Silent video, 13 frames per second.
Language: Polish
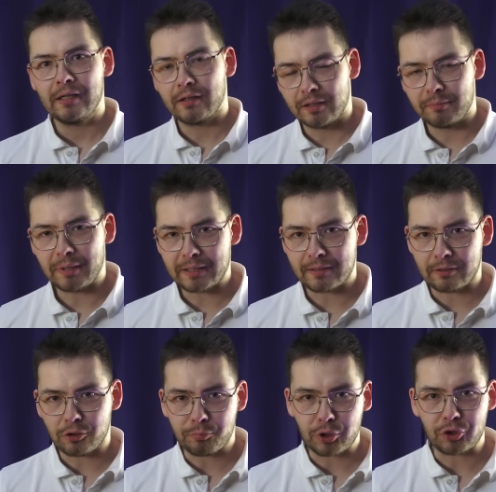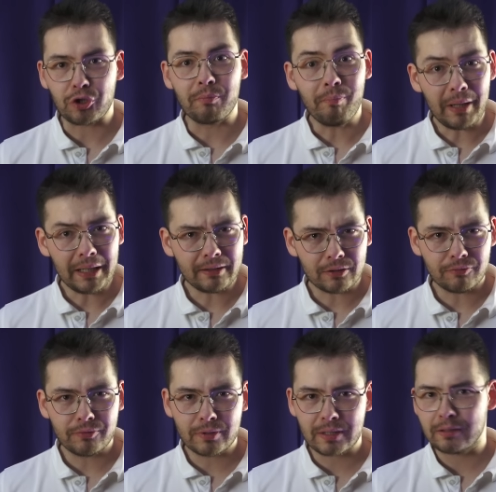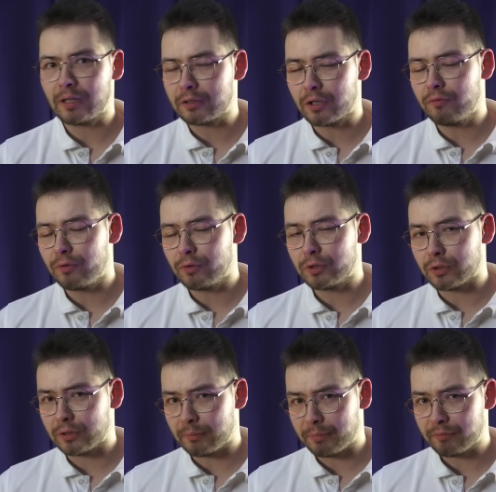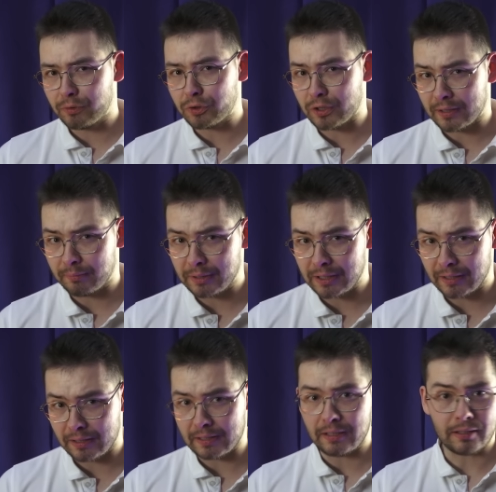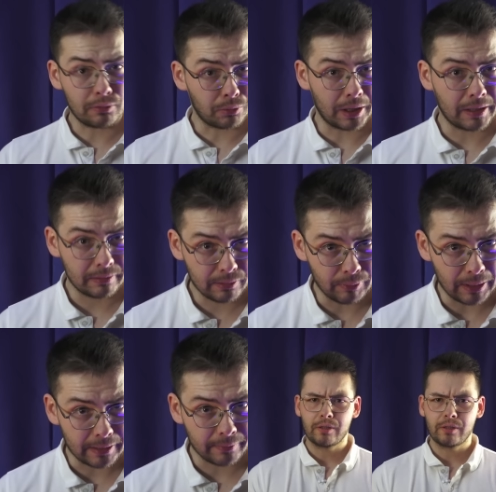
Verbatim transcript: Klimatyzator przenośny ma taką funkcję dodatkowo i to na pewno czasami nieraz ratuje tyłek.